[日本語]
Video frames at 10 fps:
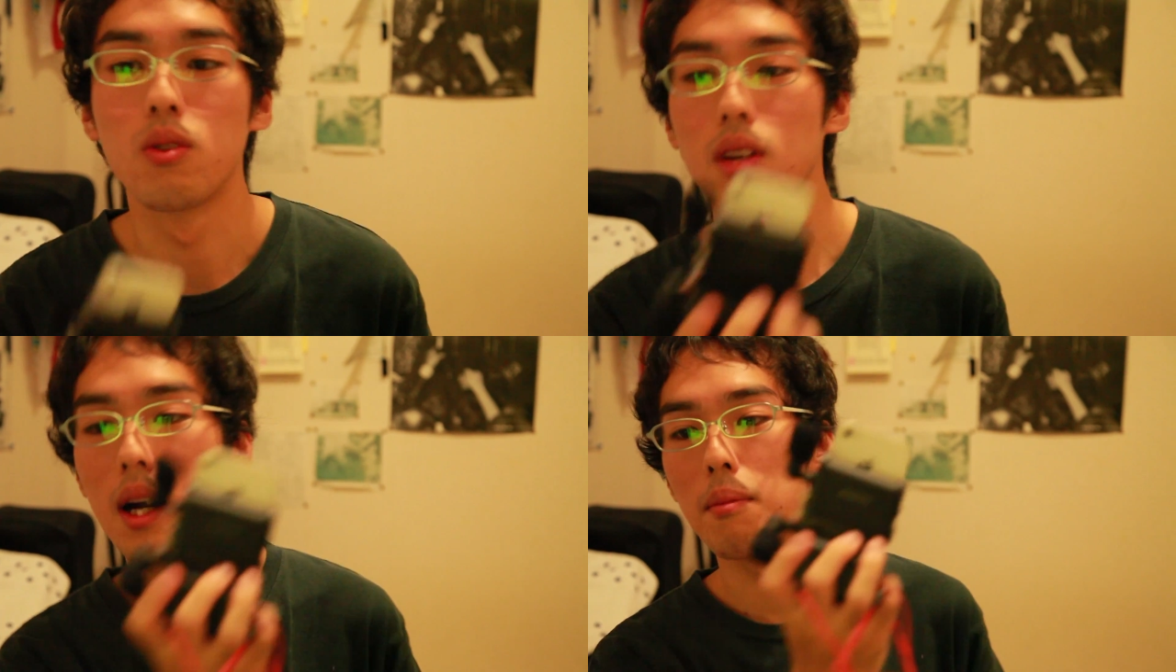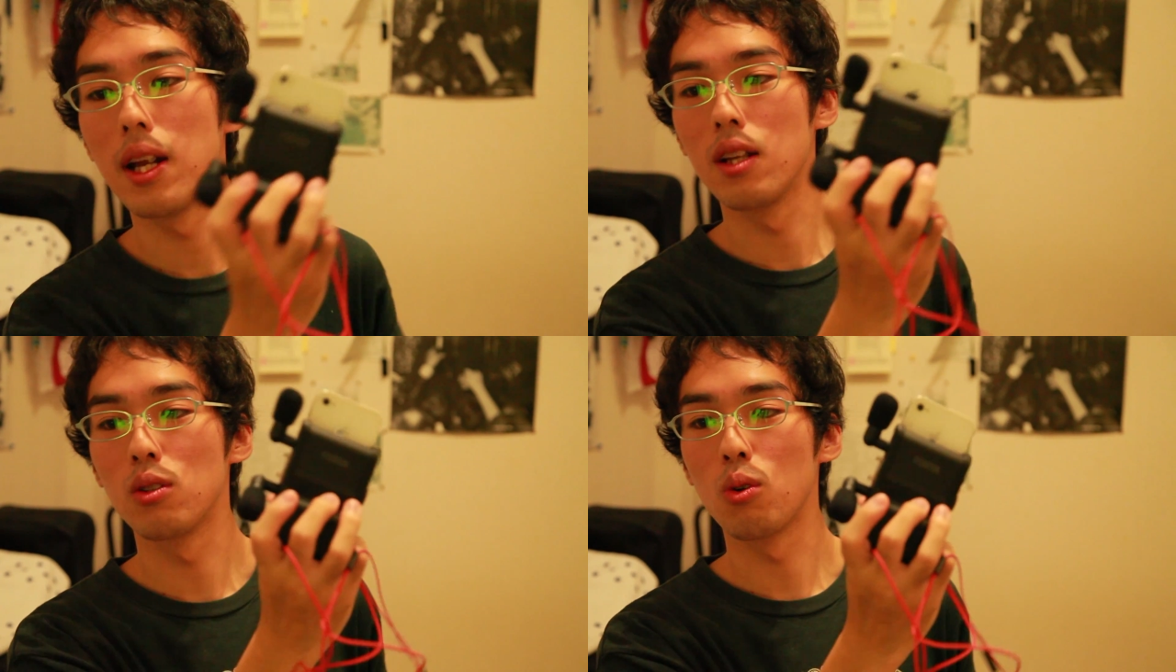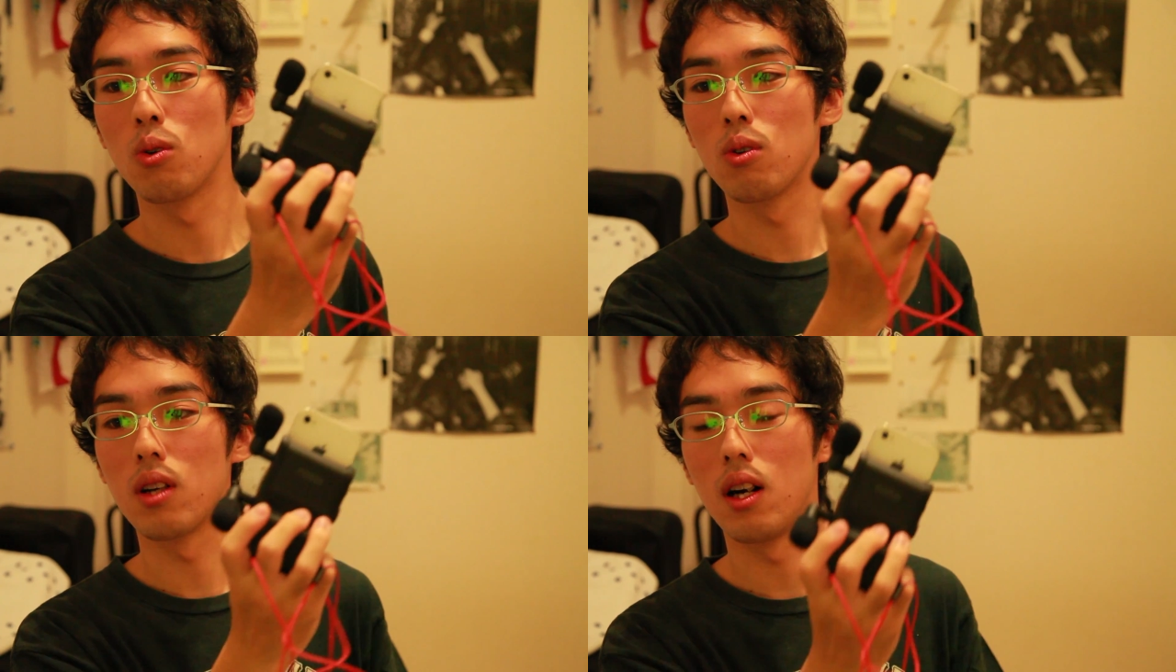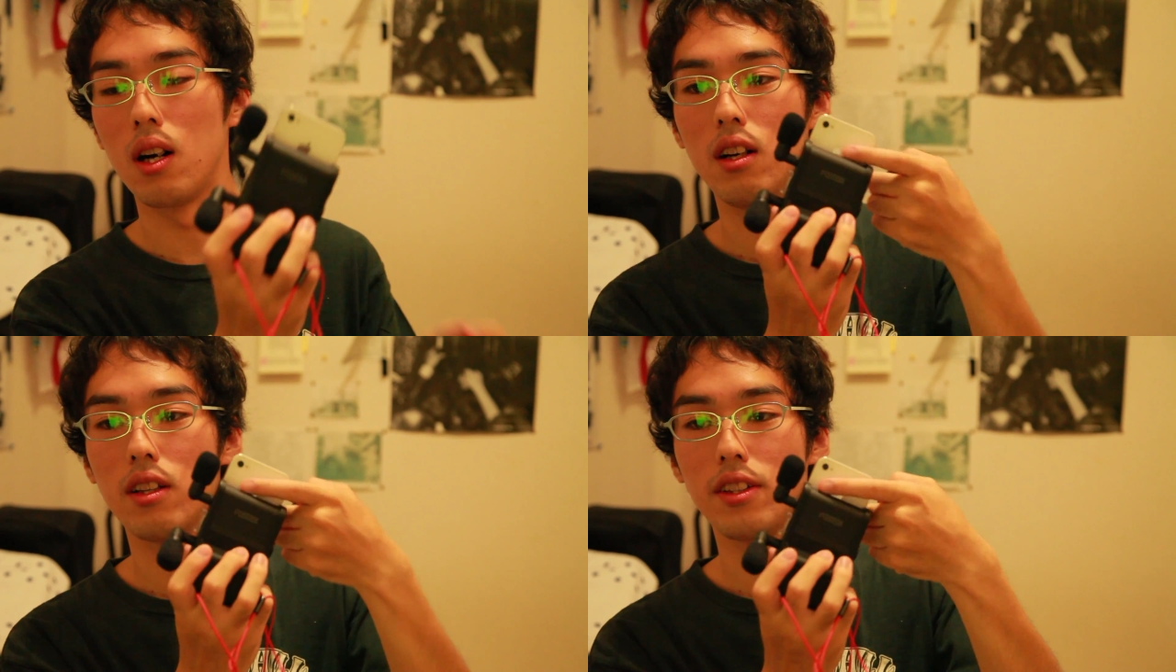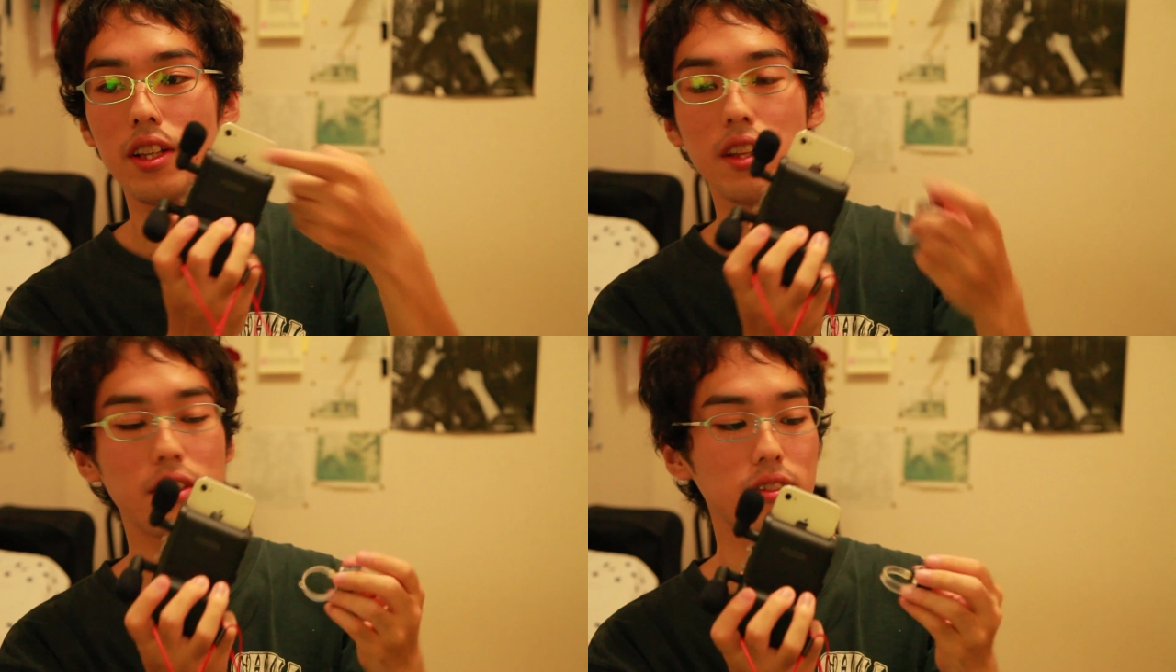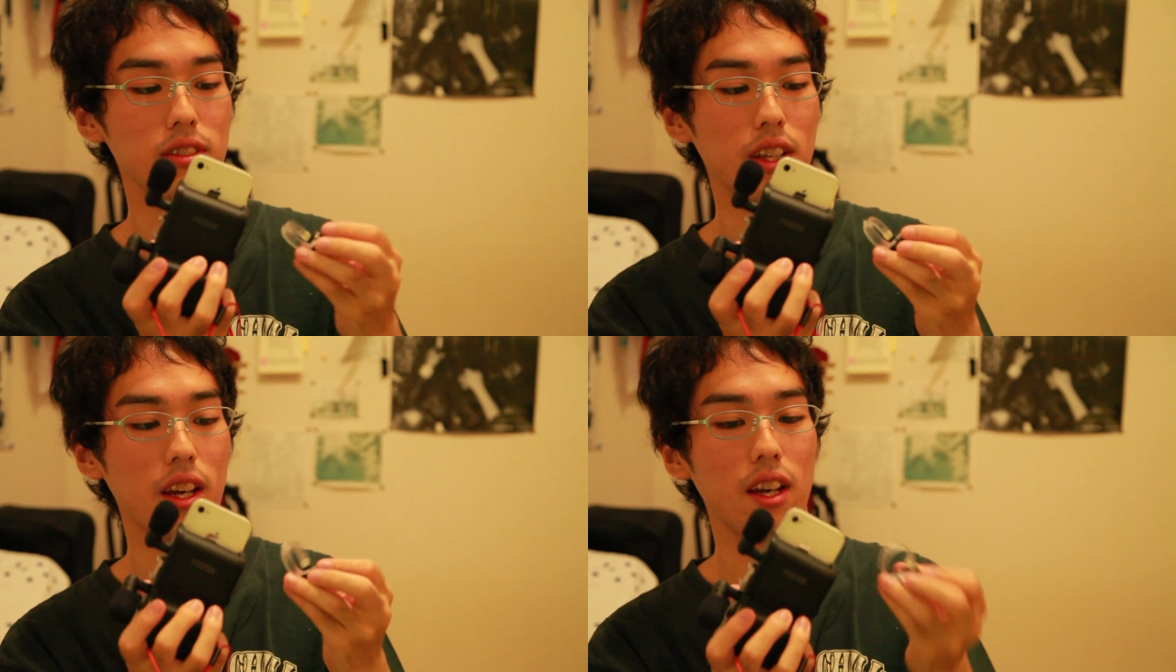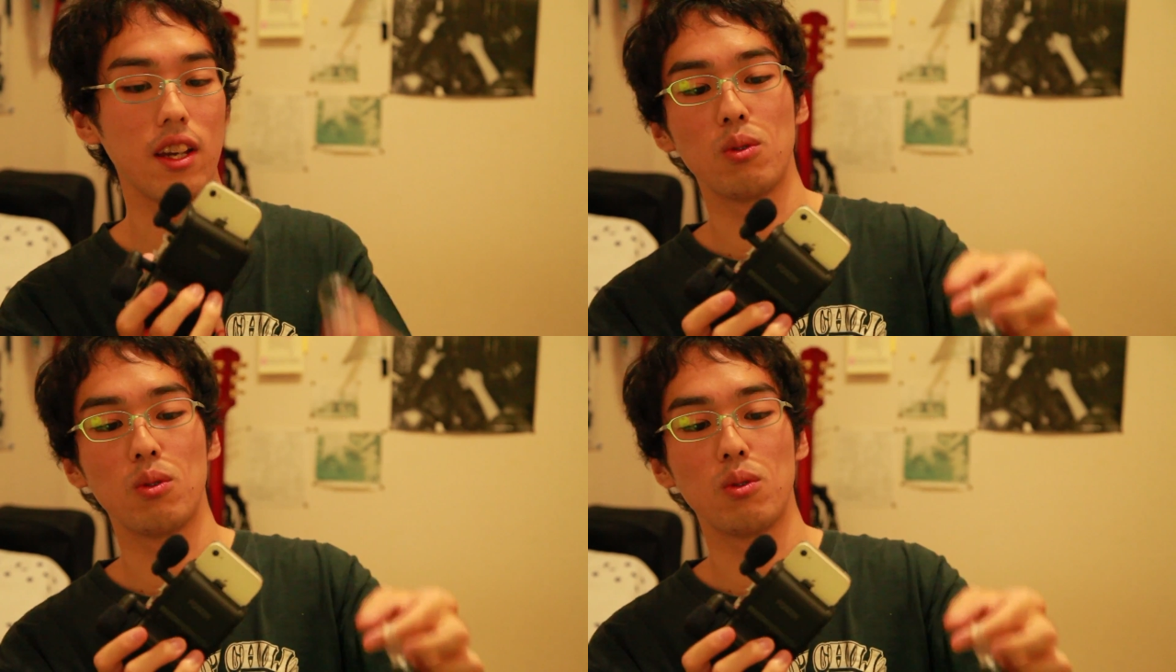このカメラのところが出てるんで